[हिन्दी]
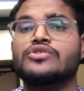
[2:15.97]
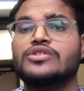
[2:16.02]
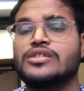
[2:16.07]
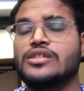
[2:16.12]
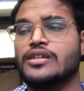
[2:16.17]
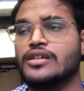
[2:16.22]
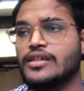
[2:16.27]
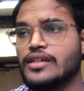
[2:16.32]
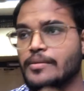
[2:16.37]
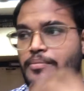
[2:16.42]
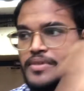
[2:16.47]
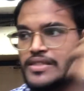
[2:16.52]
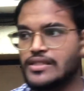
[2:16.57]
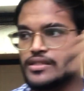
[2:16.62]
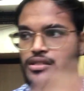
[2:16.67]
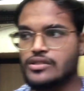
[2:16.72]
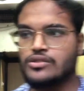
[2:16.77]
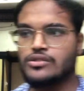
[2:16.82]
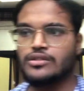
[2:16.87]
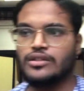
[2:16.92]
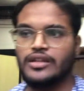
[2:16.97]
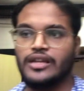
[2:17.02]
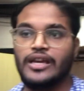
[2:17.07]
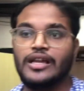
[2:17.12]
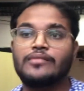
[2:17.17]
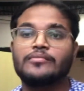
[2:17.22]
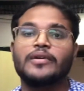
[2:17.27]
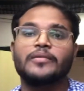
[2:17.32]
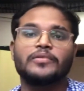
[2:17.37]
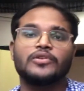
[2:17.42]
चीज़ें ये बिजनेस रियल
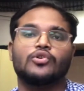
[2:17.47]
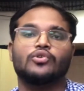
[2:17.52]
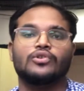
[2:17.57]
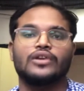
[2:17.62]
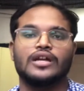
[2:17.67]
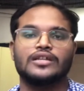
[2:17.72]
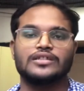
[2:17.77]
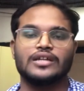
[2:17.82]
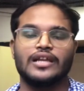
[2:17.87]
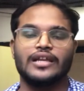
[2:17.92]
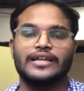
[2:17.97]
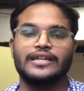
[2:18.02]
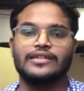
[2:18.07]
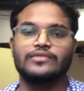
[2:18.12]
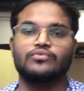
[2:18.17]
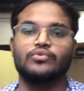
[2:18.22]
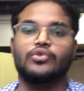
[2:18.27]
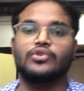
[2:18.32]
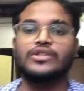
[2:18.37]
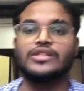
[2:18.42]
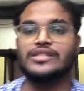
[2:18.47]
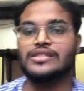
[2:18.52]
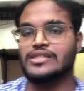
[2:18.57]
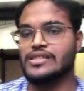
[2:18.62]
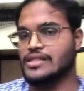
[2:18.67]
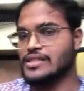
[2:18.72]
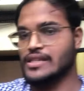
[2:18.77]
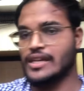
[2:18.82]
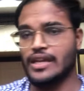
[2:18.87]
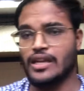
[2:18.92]
में भी खोलना था लेकिन वो इतने
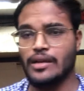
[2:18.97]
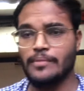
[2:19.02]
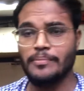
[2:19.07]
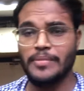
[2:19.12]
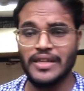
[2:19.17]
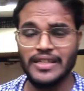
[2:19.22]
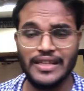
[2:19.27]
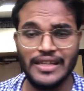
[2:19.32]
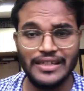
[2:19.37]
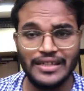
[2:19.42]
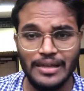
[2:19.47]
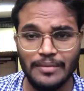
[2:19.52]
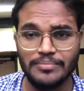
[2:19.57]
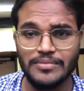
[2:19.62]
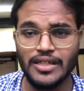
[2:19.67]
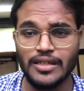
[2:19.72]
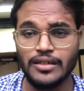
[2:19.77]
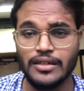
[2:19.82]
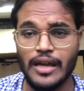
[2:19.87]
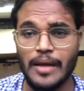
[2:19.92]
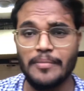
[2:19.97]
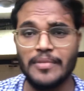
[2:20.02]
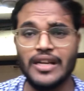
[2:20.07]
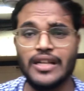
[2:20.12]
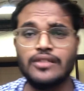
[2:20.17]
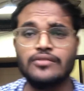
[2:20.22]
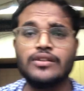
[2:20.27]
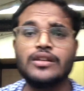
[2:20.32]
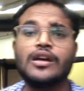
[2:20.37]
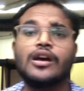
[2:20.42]
स्केल अप पे नहीं अपना कैपिटल
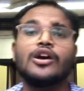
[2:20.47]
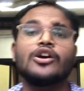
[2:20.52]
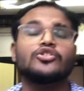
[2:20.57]
में